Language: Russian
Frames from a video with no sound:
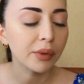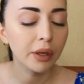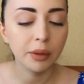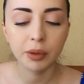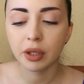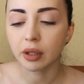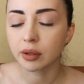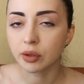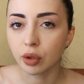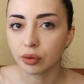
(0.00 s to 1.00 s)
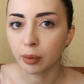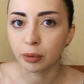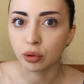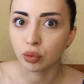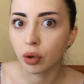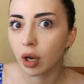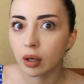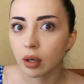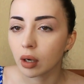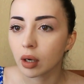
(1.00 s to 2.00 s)
Или мне иногда задают вопрос, ой,
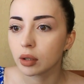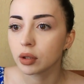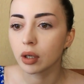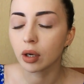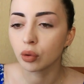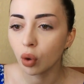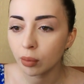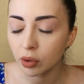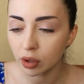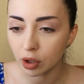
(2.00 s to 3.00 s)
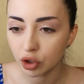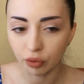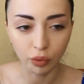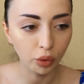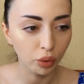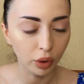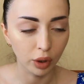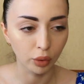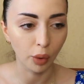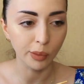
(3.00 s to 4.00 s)
Айка, какая ты экономная, даже воду
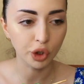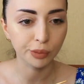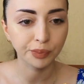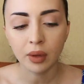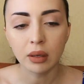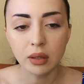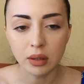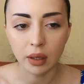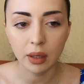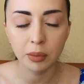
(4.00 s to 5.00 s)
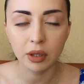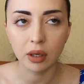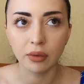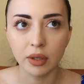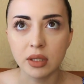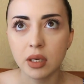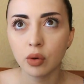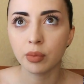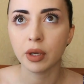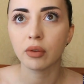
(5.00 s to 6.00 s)
экономишь. Ну, не знаю, именно к воде
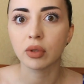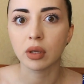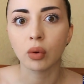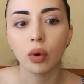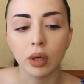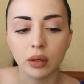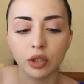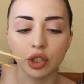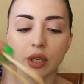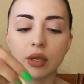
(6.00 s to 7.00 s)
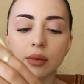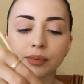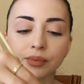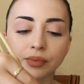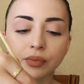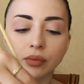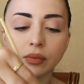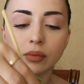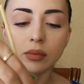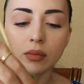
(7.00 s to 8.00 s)
у меня вот такое отношение.
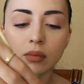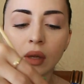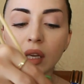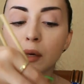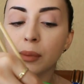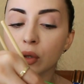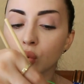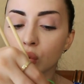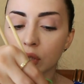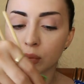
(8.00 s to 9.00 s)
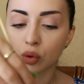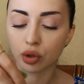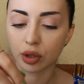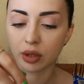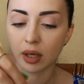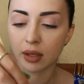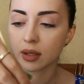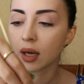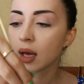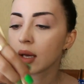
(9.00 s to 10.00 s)
И к продуктам тоже,
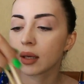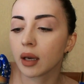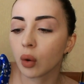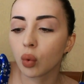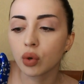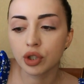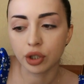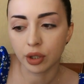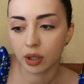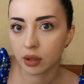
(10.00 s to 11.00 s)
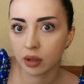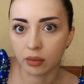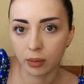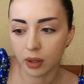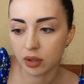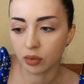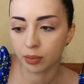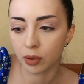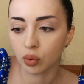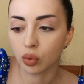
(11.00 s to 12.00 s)
кстати. Я очень редко
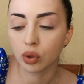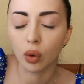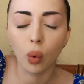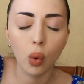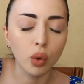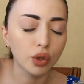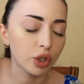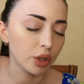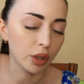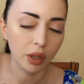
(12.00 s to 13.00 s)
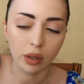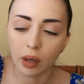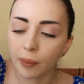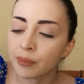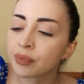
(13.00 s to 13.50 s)
выбрасываю продукт. Очень редко.